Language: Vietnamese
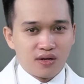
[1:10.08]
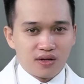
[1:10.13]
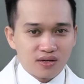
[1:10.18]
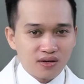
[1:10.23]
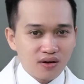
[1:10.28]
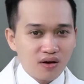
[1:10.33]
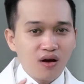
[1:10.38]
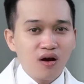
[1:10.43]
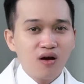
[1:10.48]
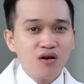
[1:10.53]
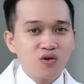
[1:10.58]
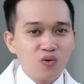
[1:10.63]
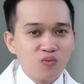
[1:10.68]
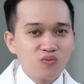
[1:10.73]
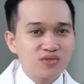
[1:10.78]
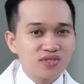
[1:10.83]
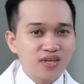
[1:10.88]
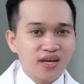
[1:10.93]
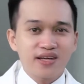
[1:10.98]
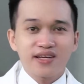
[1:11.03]
nó cũng
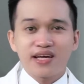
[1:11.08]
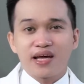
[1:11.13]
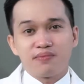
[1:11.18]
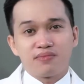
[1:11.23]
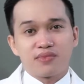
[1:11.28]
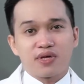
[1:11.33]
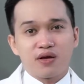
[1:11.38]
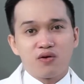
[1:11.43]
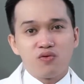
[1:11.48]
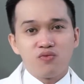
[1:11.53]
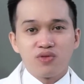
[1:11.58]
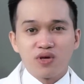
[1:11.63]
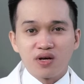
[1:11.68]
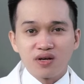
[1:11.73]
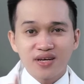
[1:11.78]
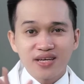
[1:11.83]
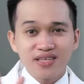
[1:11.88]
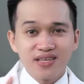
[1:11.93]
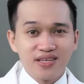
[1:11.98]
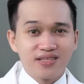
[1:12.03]
sẽ kèm theo những
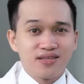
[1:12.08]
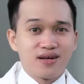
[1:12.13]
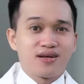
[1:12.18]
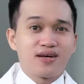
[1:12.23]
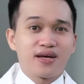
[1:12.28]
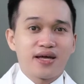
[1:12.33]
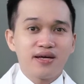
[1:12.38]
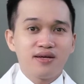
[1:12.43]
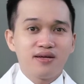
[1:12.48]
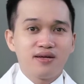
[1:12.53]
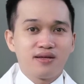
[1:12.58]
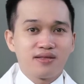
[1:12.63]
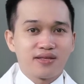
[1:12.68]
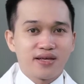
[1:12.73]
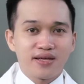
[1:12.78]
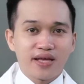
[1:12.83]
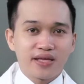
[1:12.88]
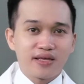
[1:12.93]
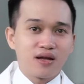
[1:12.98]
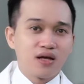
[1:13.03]
cái dị tật khác
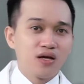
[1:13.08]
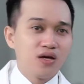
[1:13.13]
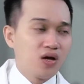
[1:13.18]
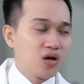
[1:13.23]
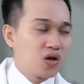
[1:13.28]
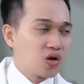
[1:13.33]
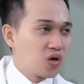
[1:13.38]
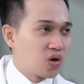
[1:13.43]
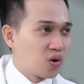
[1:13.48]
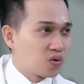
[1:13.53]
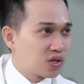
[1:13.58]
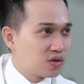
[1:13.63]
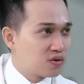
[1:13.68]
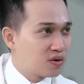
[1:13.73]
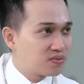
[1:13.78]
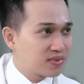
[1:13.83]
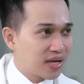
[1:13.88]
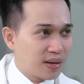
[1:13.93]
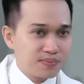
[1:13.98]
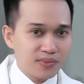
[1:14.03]
chẳng hạn như là lỗ tiểu
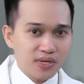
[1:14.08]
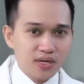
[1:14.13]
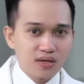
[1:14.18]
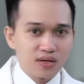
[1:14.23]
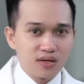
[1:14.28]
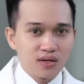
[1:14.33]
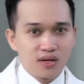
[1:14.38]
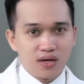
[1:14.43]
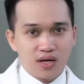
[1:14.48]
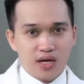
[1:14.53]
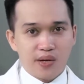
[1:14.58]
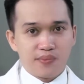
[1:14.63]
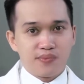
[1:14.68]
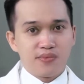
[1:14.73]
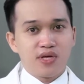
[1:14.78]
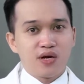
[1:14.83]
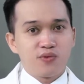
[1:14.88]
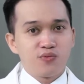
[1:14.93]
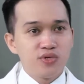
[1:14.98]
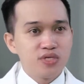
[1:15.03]
đốm thấp nè hẹp
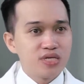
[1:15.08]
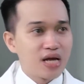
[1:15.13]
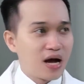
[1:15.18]
da quy